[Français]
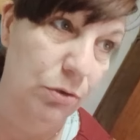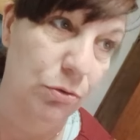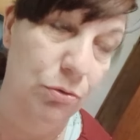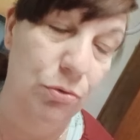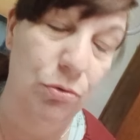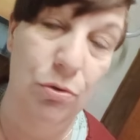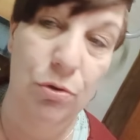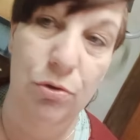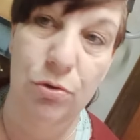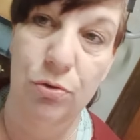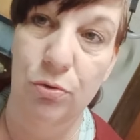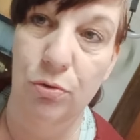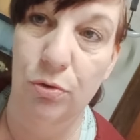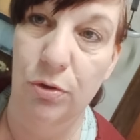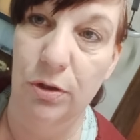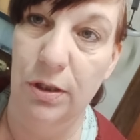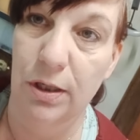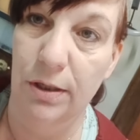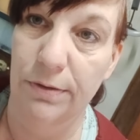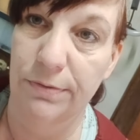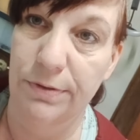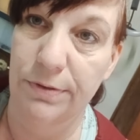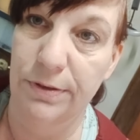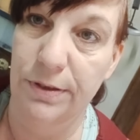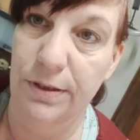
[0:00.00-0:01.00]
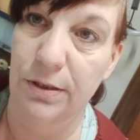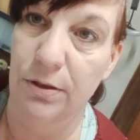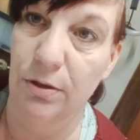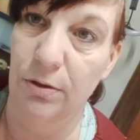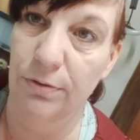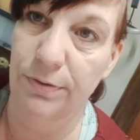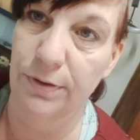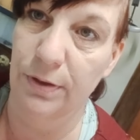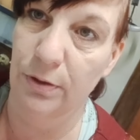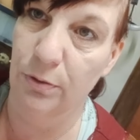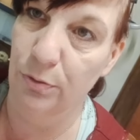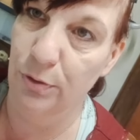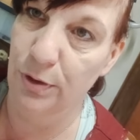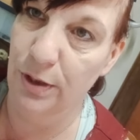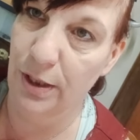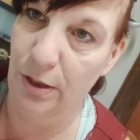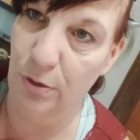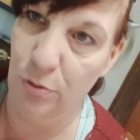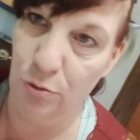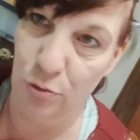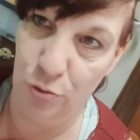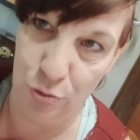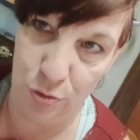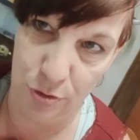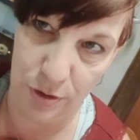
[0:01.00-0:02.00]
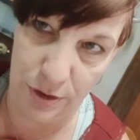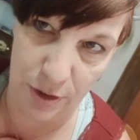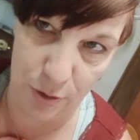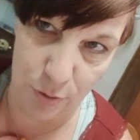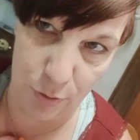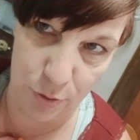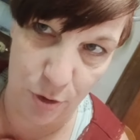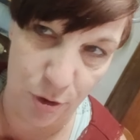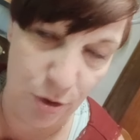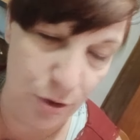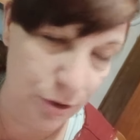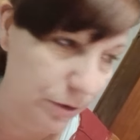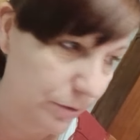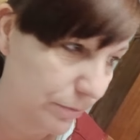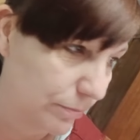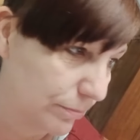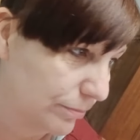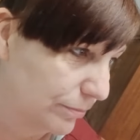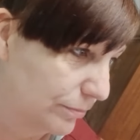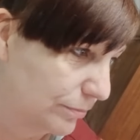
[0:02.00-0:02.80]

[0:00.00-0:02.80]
les courses, tourner la vidéo. Enfin, on a une journée encore,